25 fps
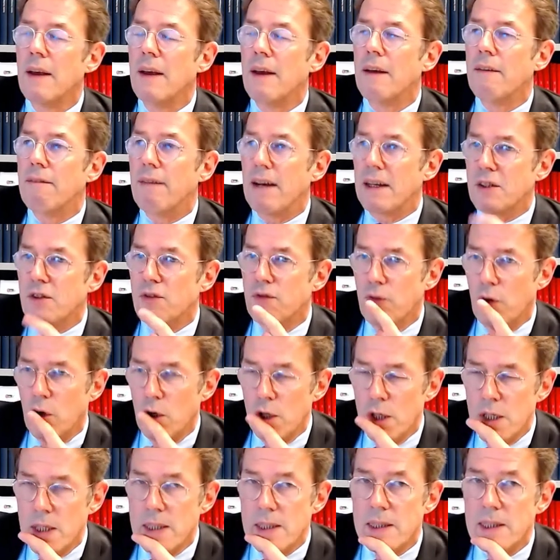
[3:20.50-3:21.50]
was
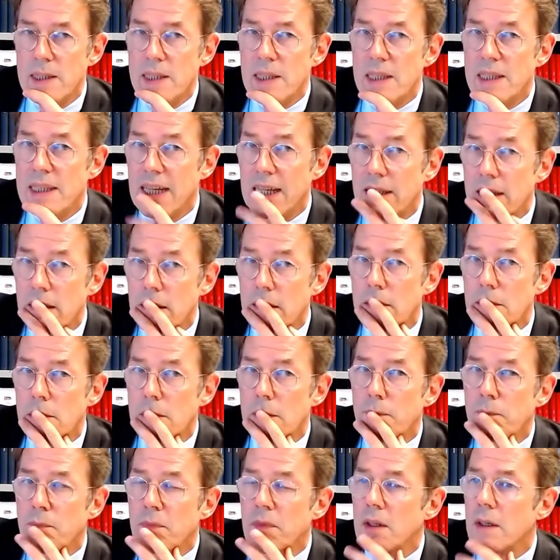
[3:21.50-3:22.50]
wollen Sie denn
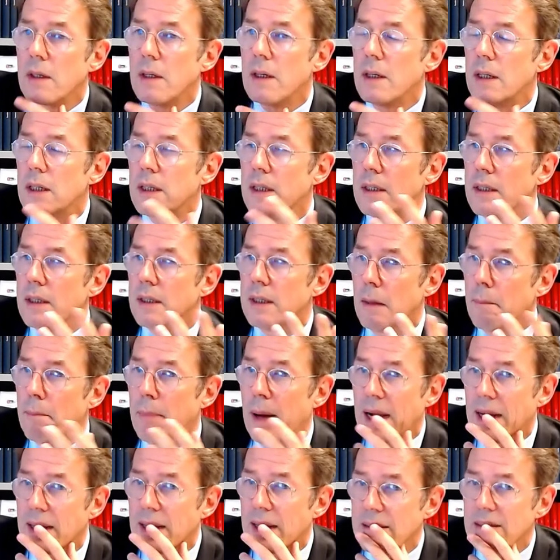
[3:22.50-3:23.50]
einer
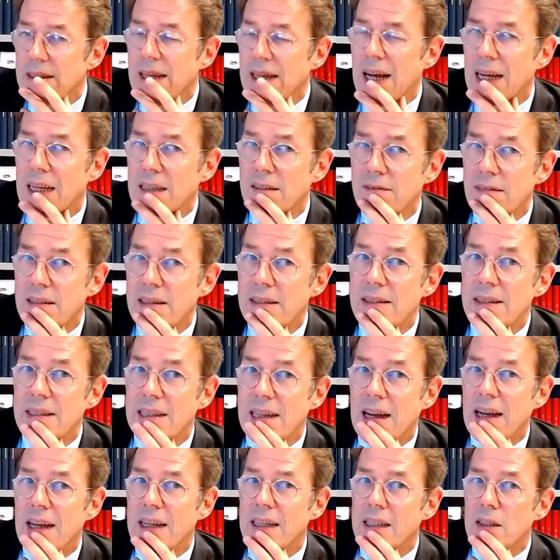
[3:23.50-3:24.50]
Bank sagen, wenn Sie
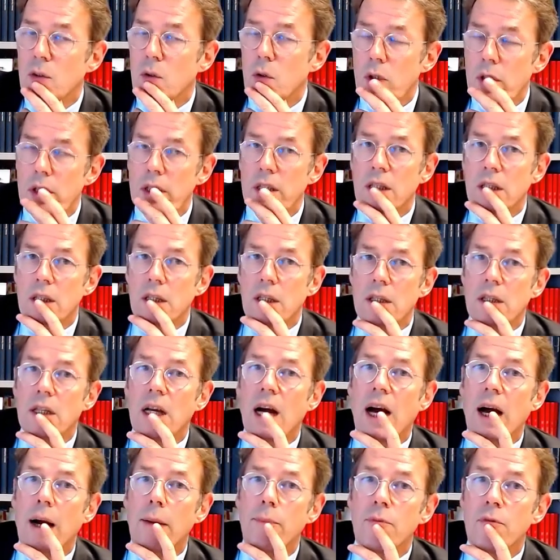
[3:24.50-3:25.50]
einen Grundkredit
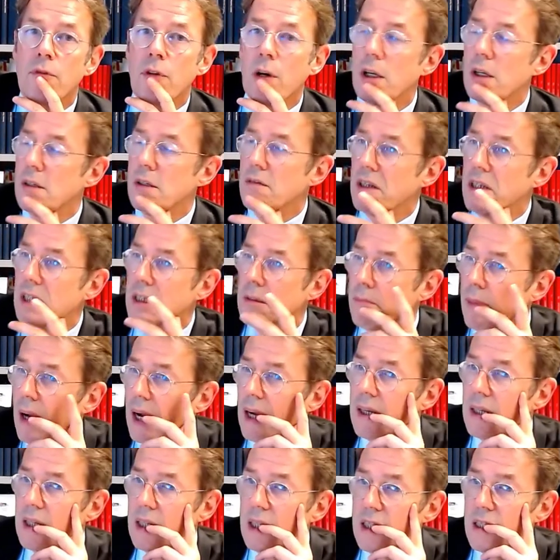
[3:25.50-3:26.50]
haben wollen, wenn die
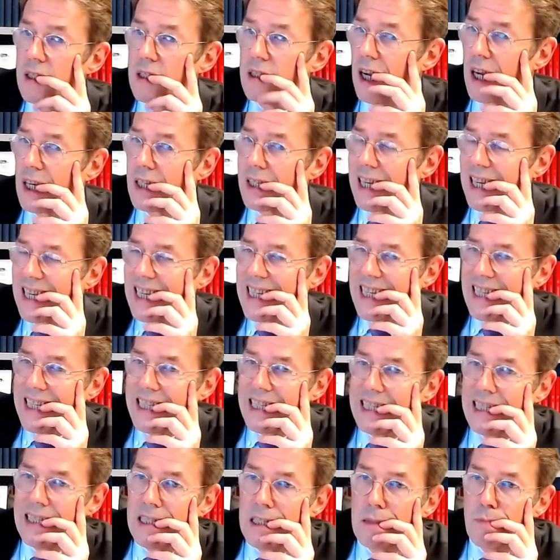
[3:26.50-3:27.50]
Bank Ihnen sagt, na jetzt
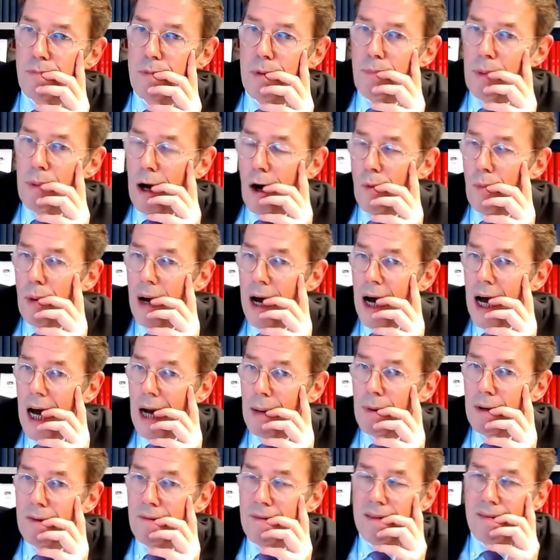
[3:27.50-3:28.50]
ist es bebaubar,
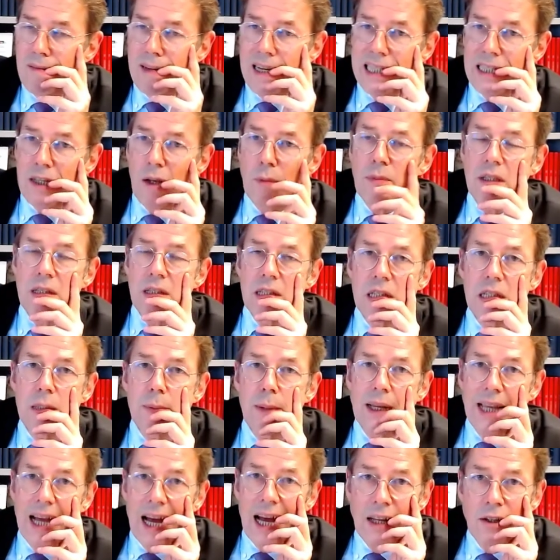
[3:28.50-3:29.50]
aber wer weiß, ob das in zwei
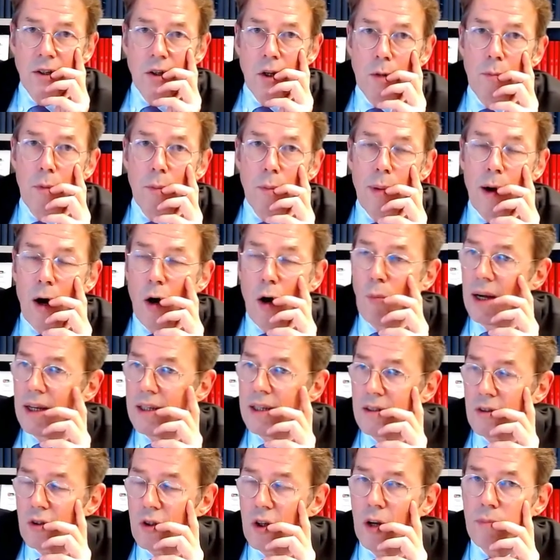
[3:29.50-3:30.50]
Jahren noch bebaubar
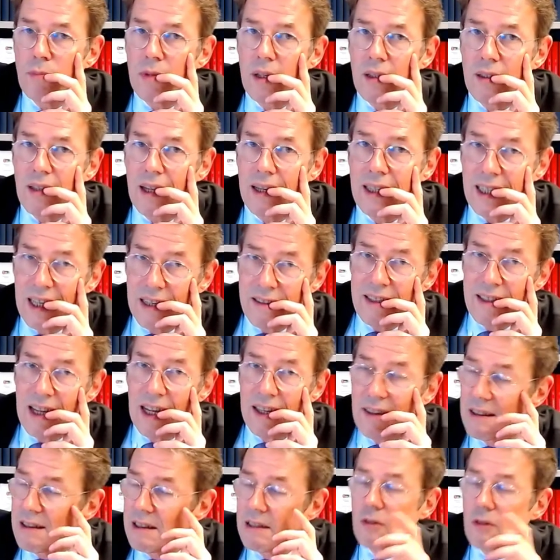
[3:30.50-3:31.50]
ist oder ob das dann nicht ganz
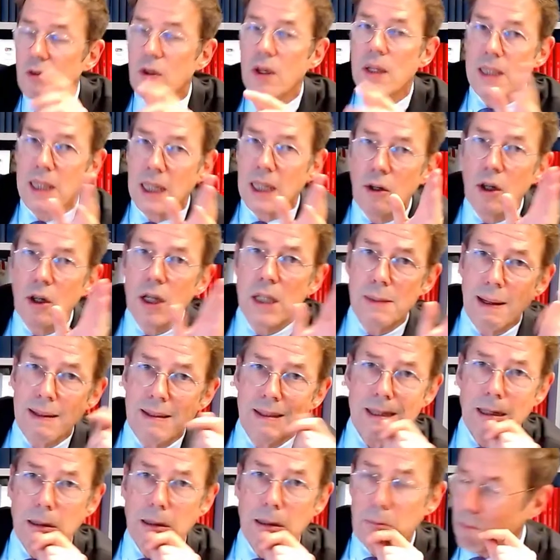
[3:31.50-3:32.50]
anders ist oder 10 oder
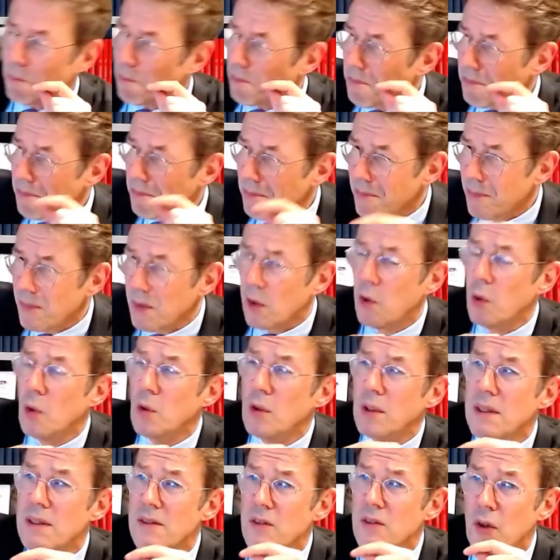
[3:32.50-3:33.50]
20. Und
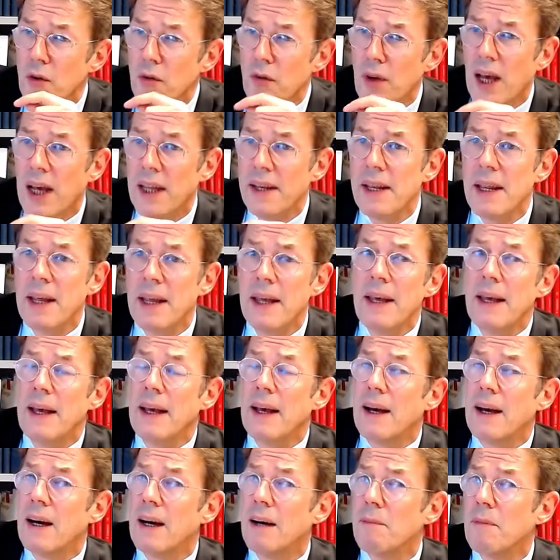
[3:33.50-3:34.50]
insofern,
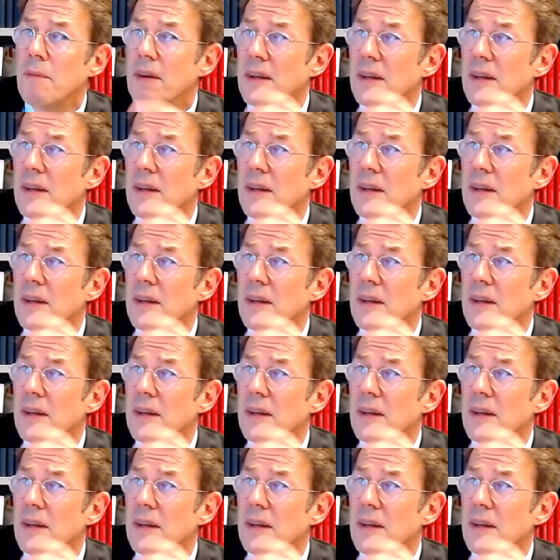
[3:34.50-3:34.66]
ähm,